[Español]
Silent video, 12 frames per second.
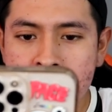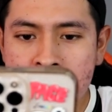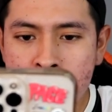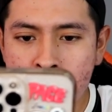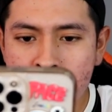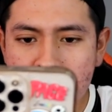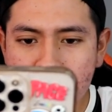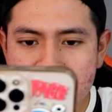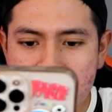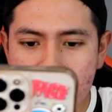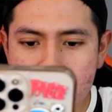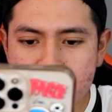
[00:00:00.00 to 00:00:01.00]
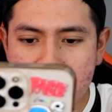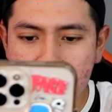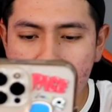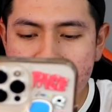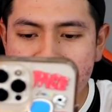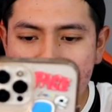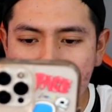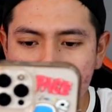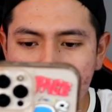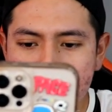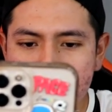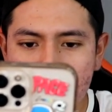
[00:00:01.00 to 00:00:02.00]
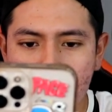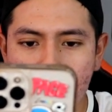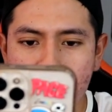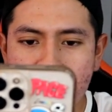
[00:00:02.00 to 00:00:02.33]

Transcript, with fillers: De momento estamos bien, no me quejo, no me quejo.